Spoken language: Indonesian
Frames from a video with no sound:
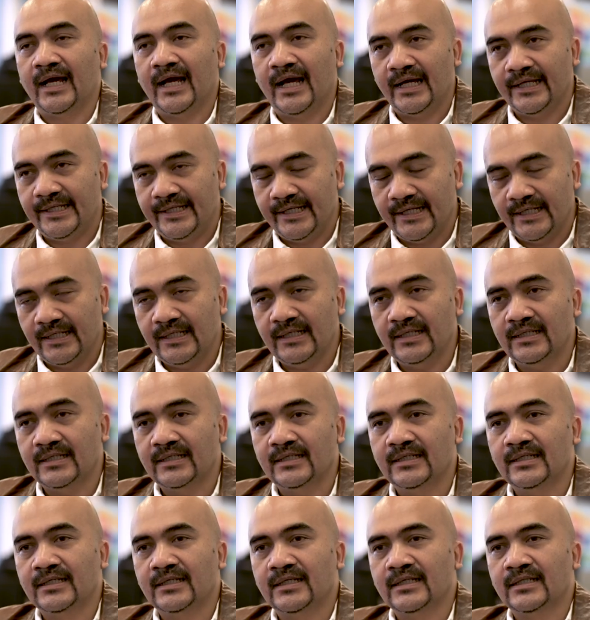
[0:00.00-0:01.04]
Hanya
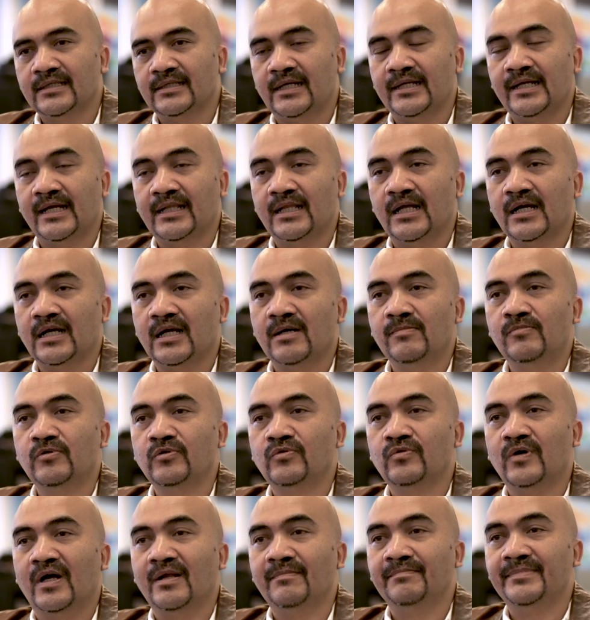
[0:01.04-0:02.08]
ternyata
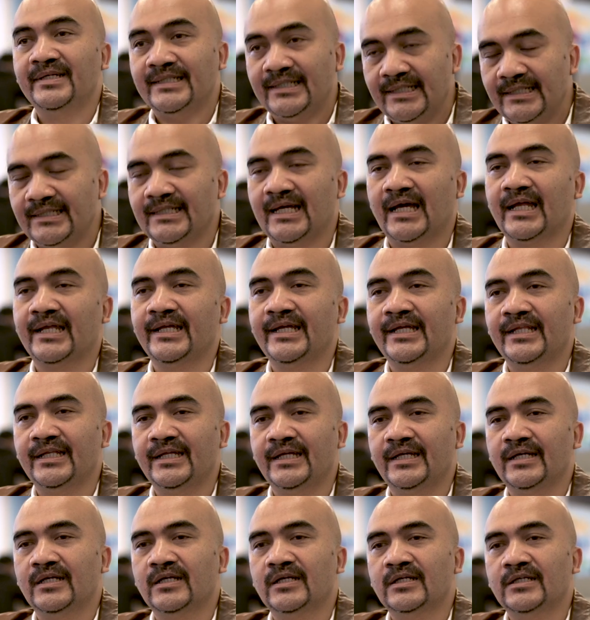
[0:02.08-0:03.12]
kebutuhan bisnis hari
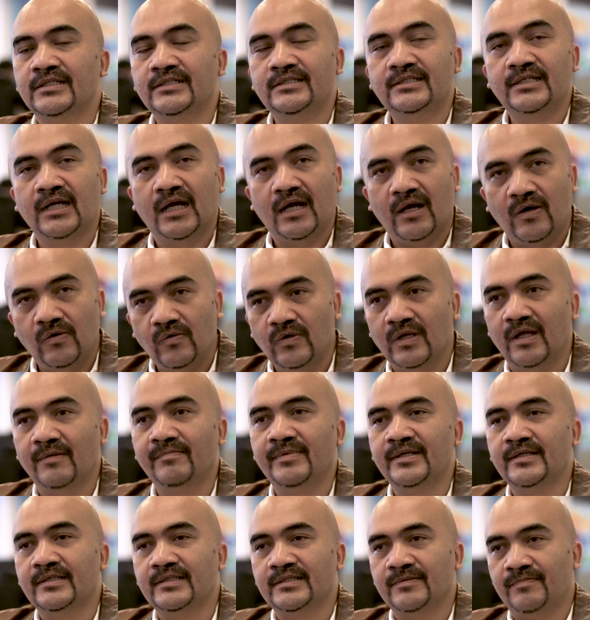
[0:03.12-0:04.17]
ini jauh
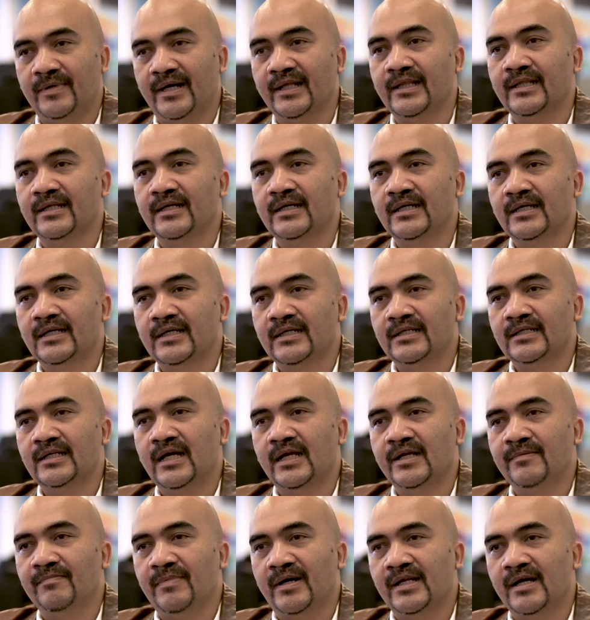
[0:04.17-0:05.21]
lebih cepat
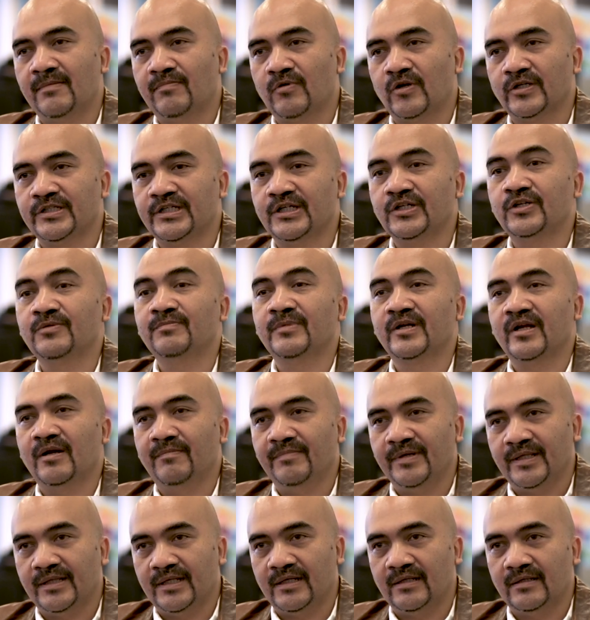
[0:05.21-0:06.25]
daripada proses human
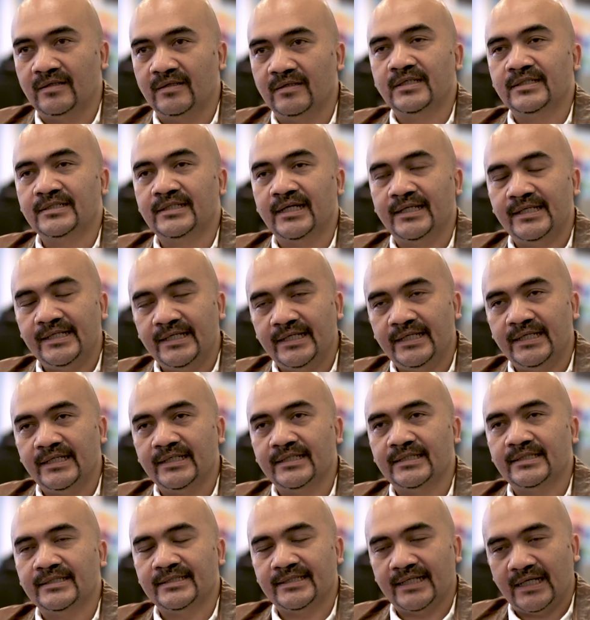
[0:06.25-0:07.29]
capital. Jadi
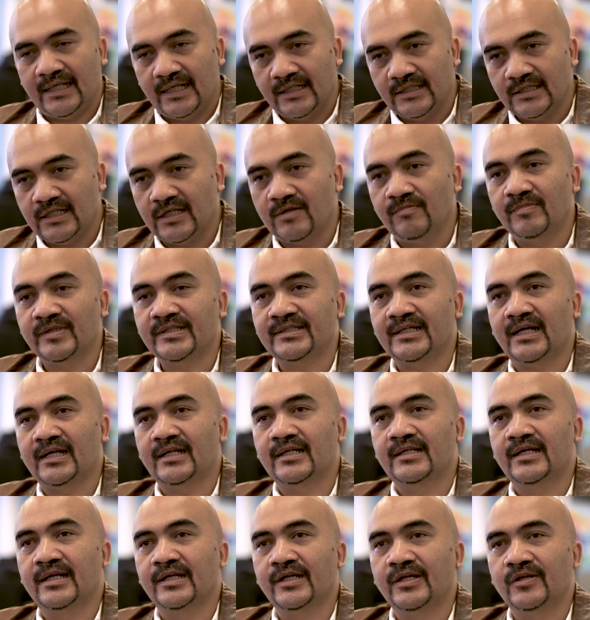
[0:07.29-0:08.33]
challenge terbesar
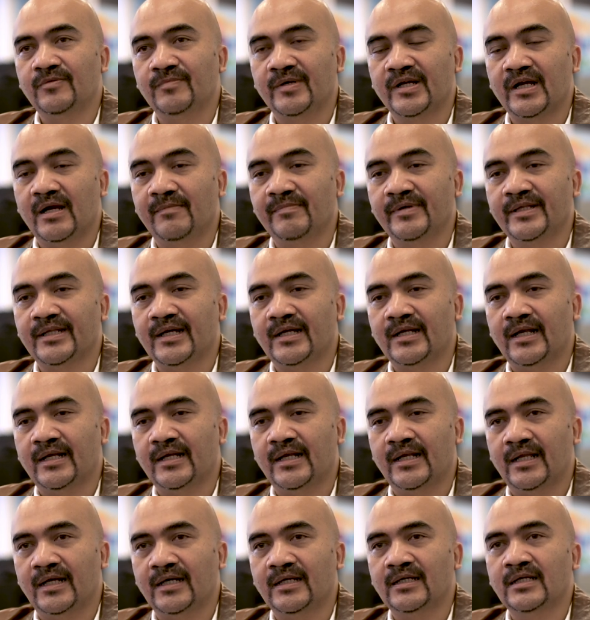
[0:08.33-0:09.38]
dari human capital
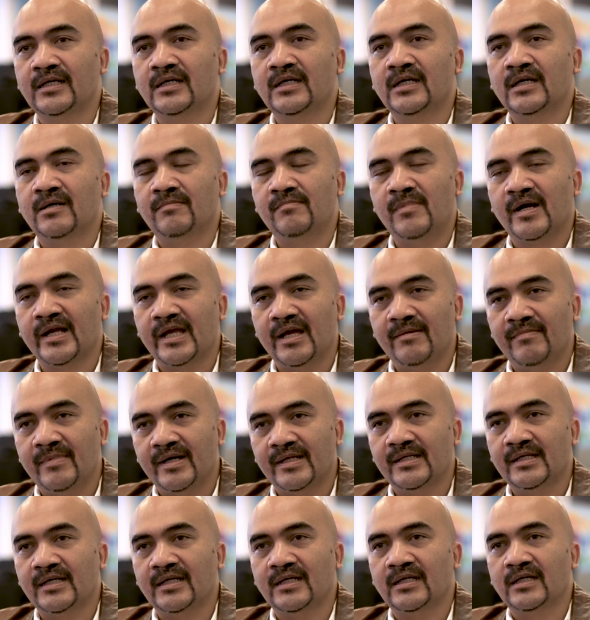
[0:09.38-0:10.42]
adalah
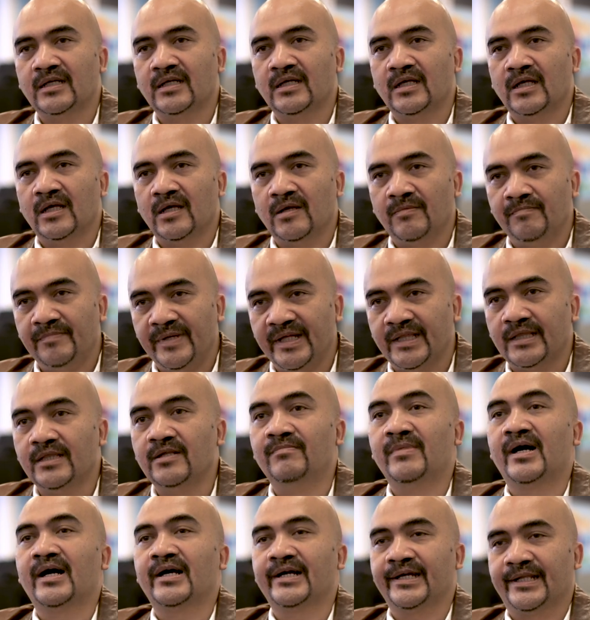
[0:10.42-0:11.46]
bagaimana meet
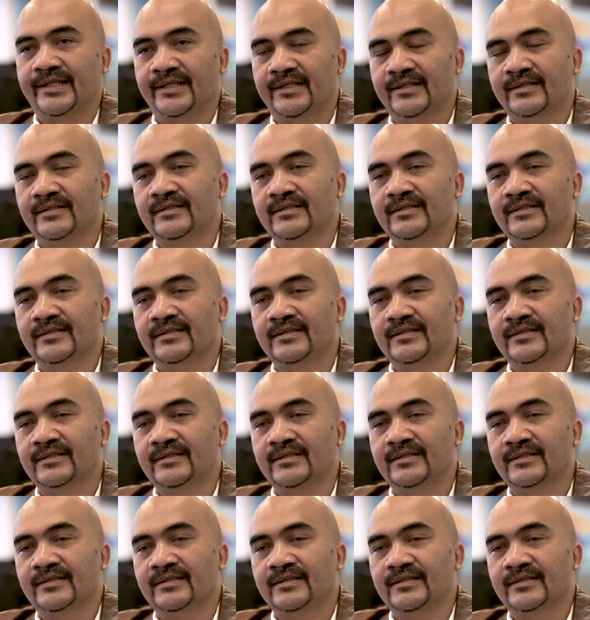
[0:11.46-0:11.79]
the market.